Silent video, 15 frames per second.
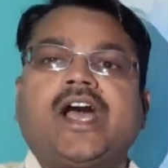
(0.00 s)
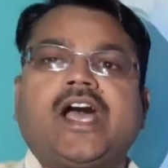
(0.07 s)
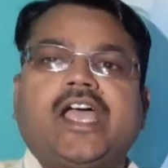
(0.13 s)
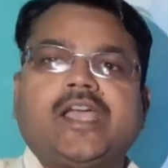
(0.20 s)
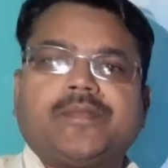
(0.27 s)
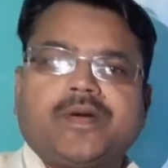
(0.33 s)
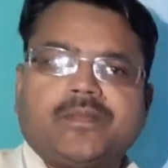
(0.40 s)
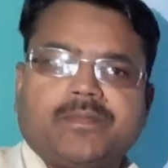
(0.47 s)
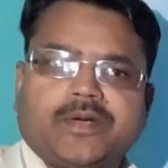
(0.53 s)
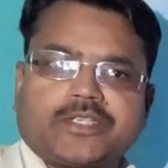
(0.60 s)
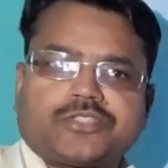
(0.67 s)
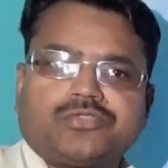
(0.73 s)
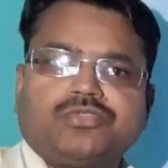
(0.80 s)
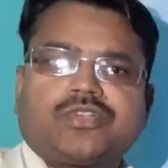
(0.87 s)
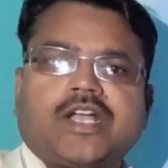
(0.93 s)
एवं
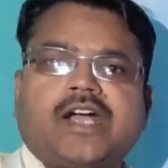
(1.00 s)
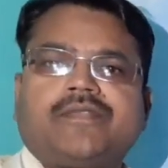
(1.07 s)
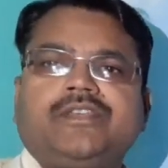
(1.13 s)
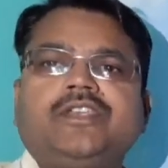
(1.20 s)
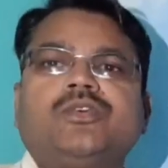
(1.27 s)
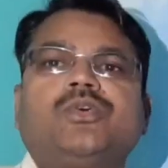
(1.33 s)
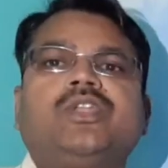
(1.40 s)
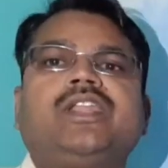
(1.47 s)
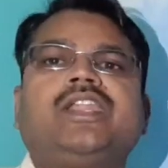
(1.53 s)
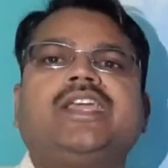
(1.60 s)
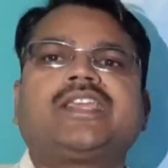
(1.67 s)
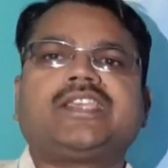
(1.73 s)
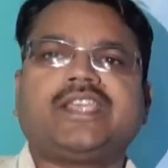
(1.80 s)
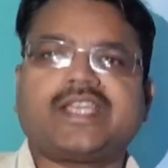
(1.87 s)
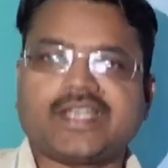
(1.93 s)
वस्तु का भी
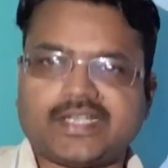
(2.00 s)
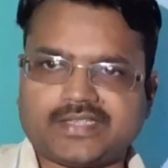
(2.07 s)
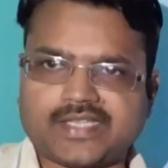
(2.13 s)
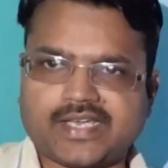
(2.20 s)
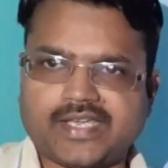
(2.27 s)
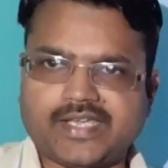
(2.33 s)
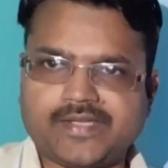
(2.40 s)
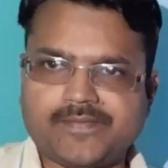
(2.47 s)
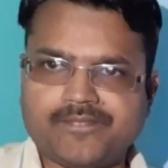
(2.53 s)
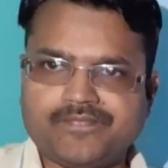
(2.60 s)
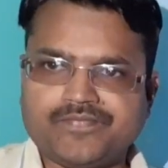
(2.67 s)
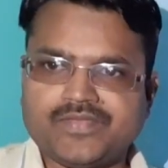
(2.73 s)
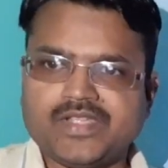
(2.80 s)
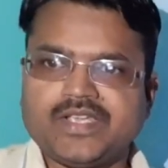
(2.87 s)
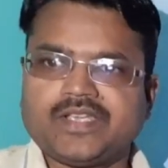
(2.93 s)
उल्लेख किया जाता है
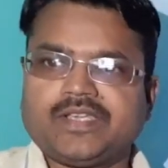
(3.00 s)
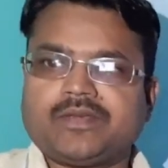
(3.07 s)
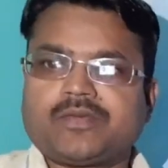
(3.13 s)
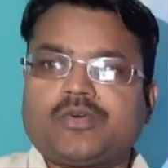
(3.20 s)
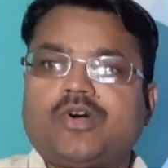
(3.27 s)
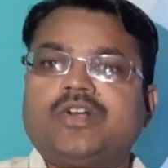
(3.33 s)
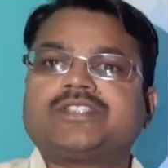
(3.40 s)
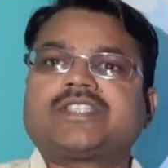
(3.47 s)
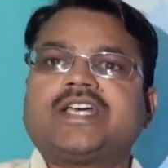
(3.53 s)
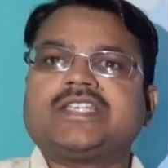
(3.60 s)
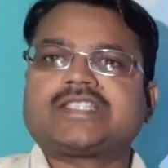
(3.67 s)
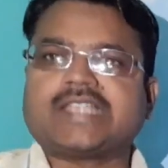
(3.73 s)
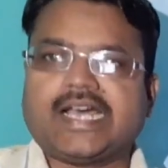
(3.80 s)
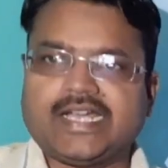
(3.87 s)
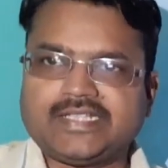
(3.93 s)
कि कौन सा
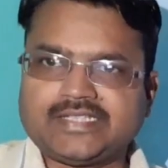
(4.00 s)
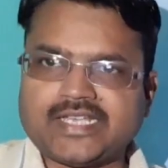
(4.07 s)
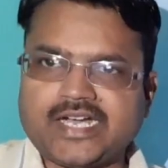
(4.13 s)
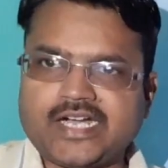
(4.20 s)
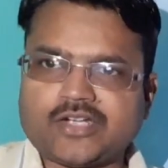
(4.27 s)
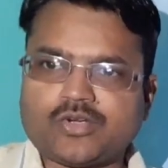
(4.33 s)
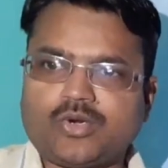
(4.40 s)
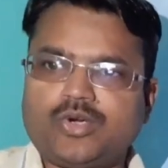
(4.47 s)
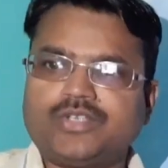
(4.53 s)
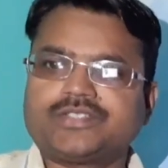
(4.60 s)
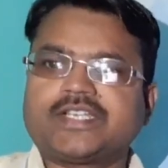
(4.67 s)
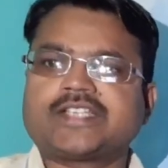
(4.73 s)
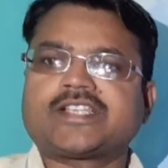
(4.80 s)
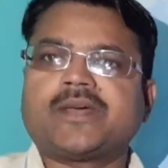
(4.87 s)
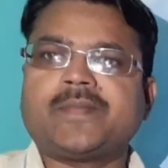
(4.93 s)
स्थान था कौन
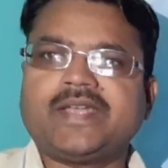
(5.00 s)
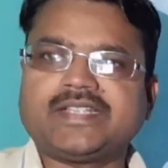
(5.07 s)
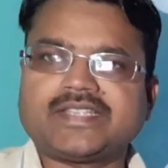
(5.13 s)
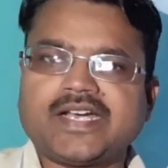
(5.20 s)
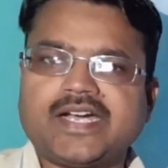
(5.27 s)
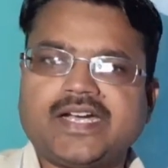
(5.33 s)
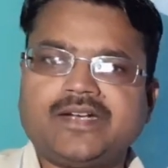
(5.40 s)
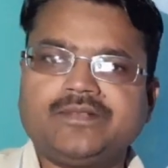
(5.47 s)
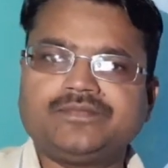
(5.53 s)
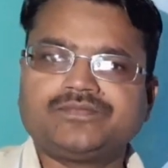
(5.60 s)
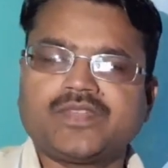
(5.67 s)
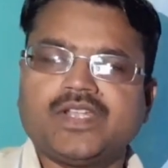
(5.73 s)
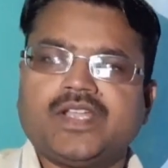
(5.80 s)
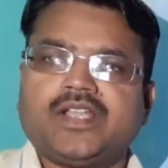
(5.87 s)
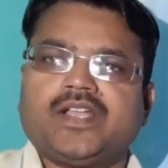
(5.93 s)
सा समय था
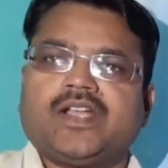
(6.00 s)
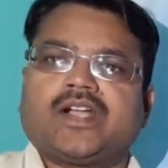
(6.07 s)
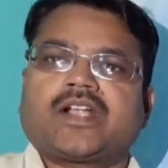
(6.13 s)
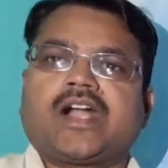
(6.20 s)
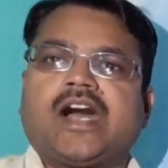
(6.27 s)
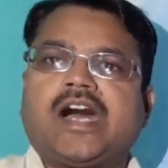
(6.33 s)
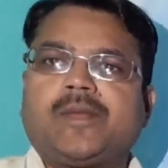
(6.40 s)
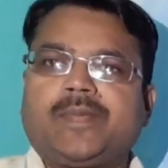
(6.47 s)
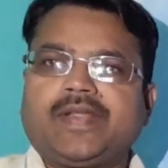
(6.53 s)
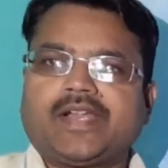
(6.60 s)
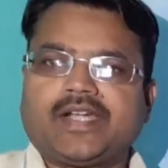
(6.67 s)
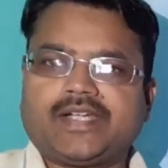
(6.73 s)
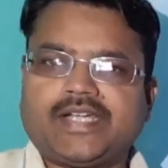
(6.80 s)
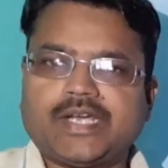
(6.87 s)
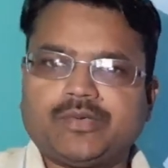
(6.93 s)
कहाँ पर
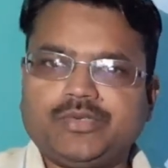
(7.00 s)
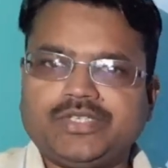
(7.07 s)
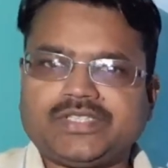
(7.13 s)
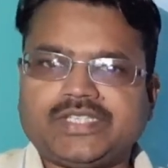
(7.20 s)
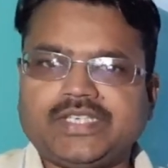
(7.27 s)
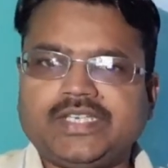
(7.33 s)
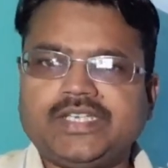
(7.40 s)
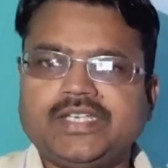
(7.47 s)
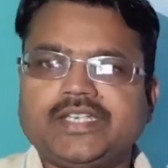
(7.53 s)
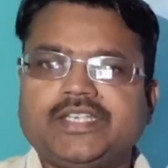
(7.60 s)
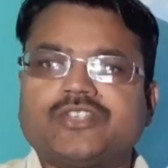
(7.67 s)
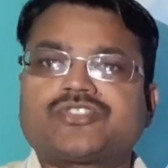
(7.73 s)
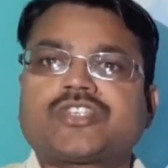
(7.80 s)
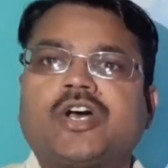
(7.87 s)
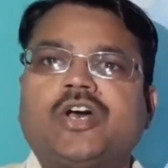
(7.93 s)
घटना हुई थी
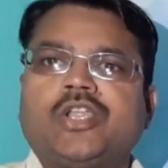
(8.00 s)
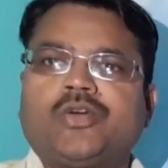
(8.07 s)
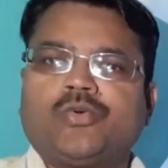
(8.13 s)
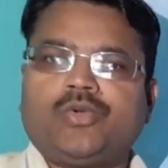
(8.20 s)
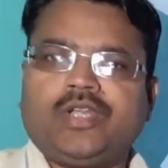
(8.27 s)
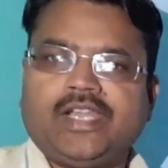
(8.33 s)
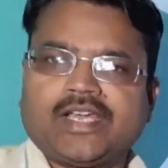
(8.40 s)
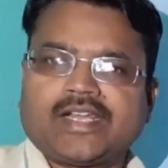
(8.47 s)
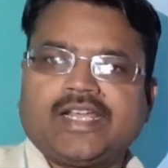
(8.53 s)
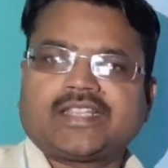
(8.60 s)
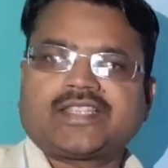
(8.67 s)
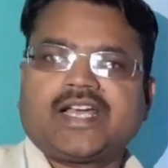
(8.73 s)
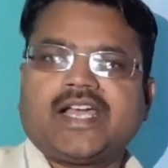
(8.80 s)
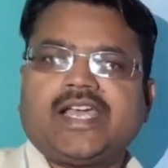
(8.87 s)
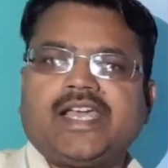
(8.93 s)
इसका उल्लेख
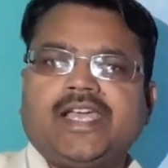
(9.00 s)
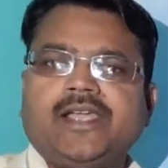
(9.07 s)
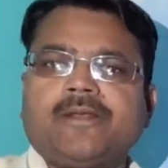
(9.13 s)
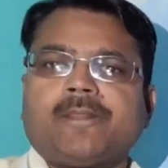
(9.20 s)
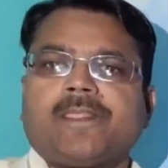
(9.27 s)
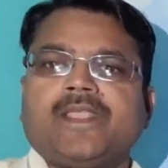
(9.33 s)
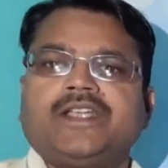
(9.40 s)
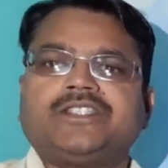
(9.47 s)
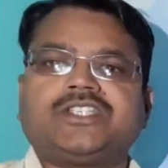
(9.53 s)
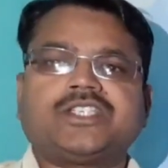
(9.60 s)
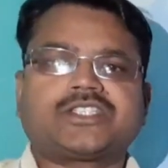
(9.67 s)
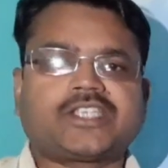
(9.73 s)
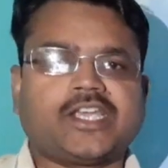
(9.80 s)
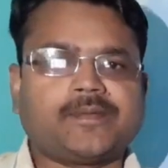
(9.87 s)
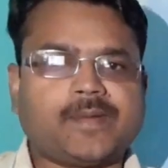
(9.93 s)
रहता है
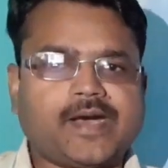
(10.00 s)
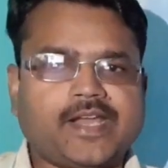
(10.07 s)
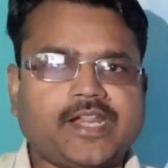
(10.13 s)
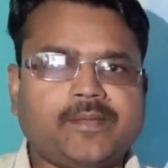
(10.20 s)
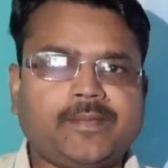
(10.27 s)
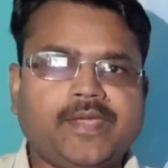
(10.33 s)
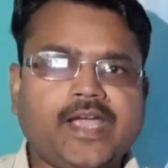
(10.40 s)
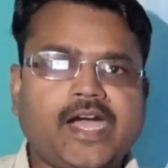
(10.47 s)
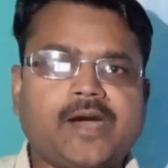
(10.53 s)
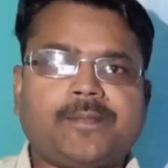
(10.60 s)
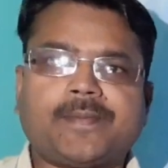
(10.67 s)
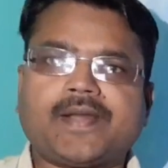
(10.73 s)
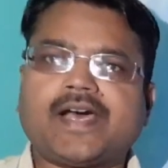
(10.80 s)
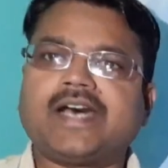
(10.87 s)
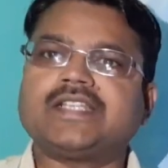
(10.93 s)
जिसके बारे में
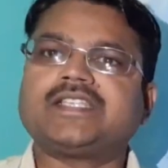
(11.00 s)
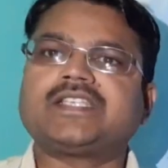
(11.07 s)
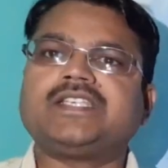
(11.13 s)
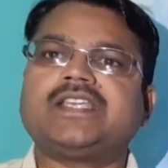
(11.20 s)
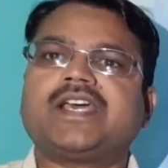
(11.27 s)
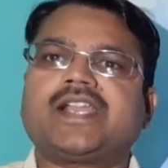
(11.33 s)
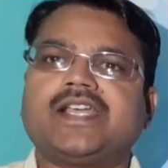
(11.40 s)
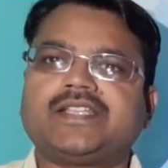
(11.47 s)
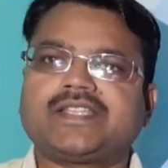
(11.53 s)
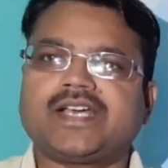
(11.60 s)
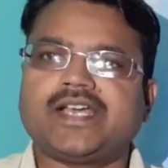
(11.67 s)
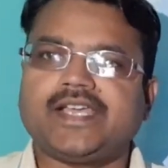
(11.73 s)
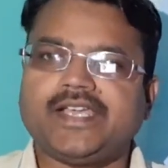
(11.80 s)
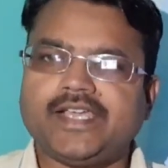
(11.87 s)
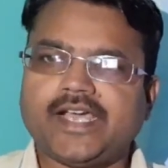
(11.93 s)
अपराध किया रहता
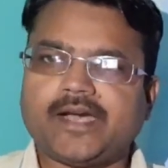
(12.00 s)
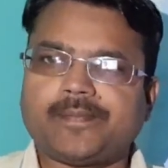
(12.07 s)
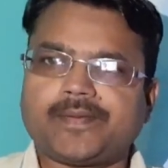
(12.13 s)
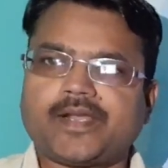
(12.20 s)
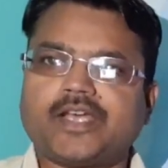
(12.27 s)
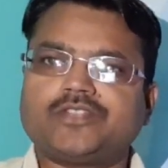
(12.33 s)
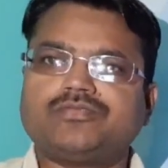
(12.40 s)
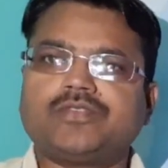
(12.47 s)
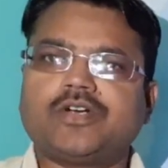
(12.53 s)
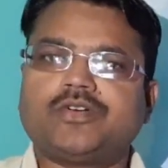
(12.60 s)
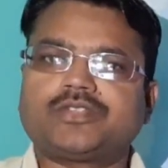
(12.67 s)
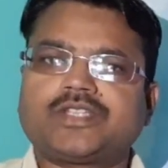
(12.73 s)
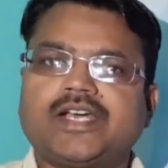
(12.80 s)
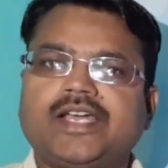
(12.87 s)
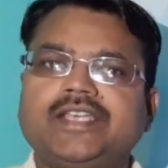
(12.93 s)
है अपराध हुआ
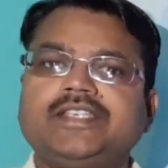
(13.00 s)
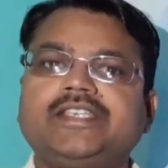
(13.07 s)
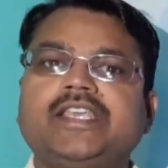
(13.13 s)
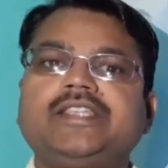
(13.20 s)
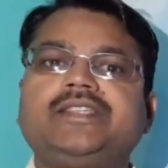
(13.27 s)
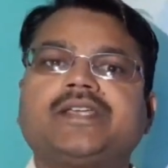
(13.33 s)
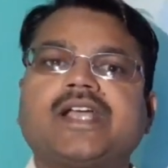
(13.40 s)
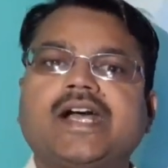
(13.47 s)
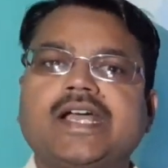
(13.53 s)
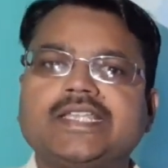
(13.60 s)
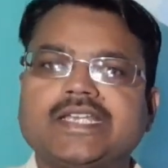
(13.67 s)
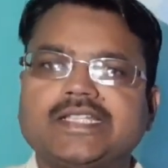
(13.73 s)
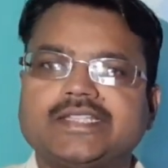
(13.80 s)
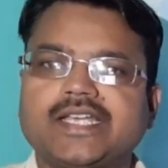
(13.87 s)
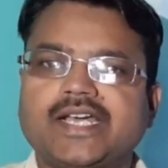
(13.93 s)
होता है ये दिखाया
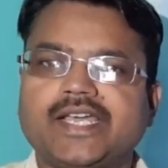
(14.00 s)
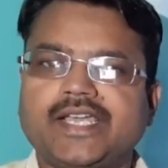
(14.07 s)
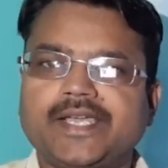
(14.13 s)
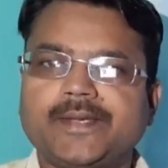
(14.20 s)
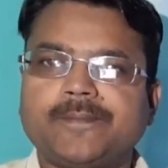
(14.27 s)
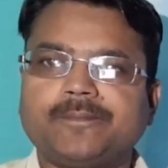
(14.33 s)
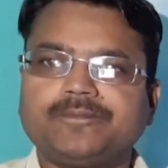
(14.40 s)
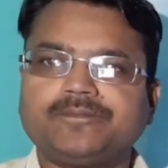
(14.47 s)
जाता है